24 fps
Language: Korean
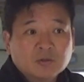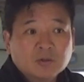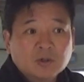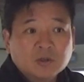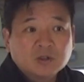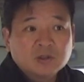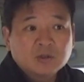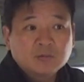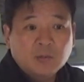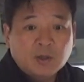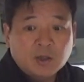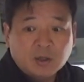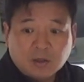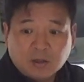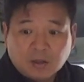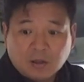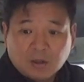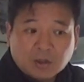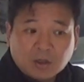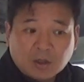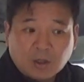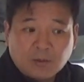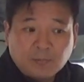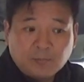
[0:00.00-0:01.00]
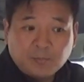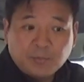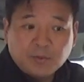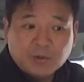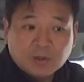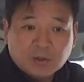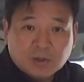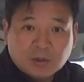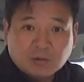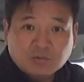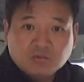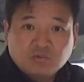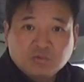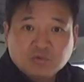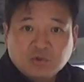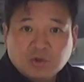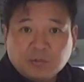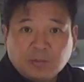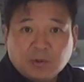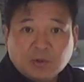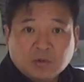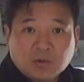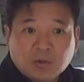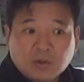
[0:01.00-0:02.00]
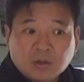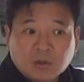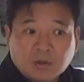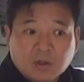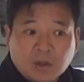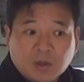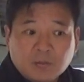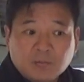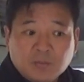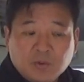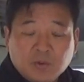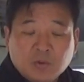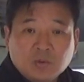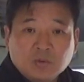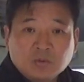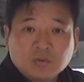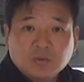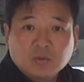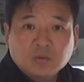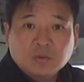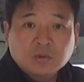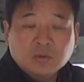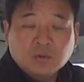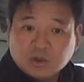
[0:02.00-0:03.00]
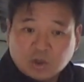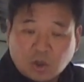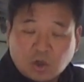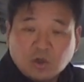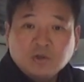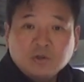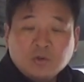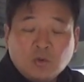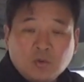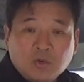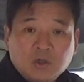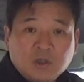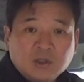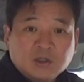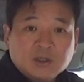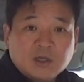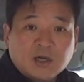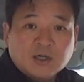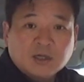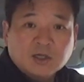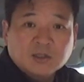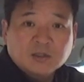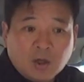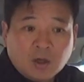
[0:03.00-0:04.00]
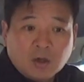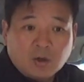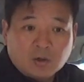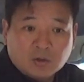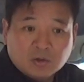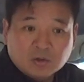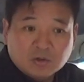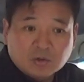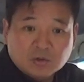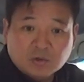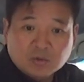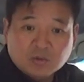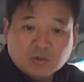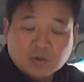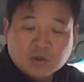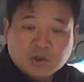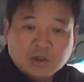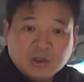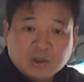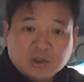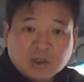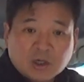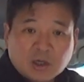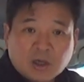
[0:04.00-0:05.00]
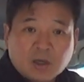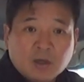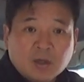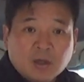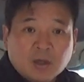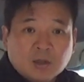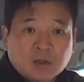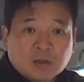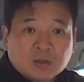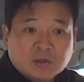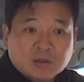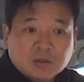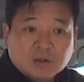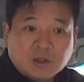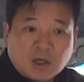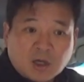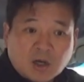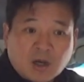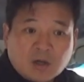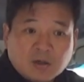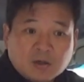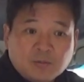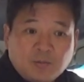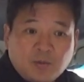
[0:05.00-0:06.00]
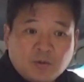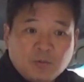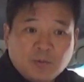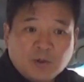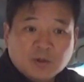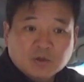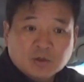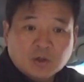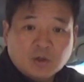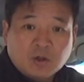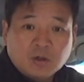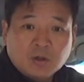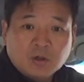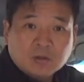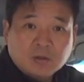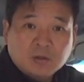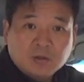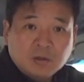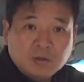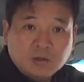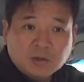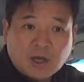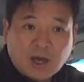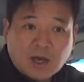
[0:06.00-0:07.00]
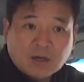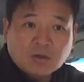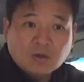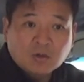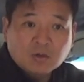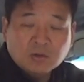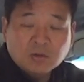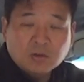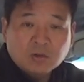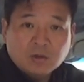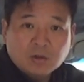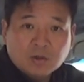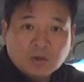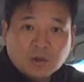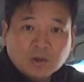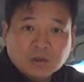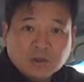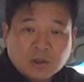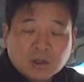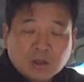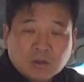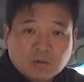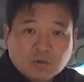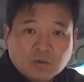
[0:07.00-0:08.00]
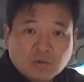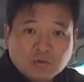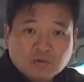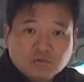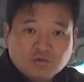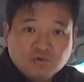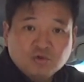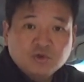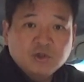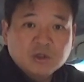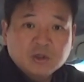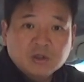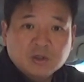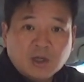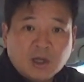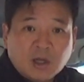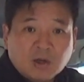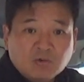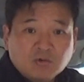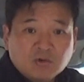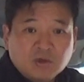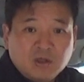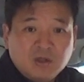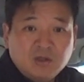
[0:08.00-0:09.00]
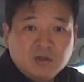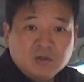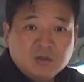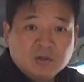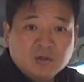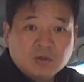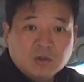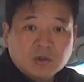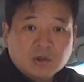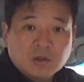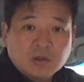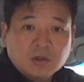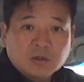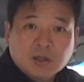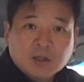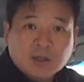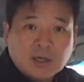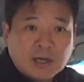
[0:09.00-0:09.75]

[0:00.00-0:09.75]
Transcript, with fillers: 그렇지만 캠핑카 구조 변경에 대한 비용들은 저는 올리지를 않았어요. 어느 정도 시장의 상황을 보면서 그 가격을 현재 유지를 하고 있는 거예요.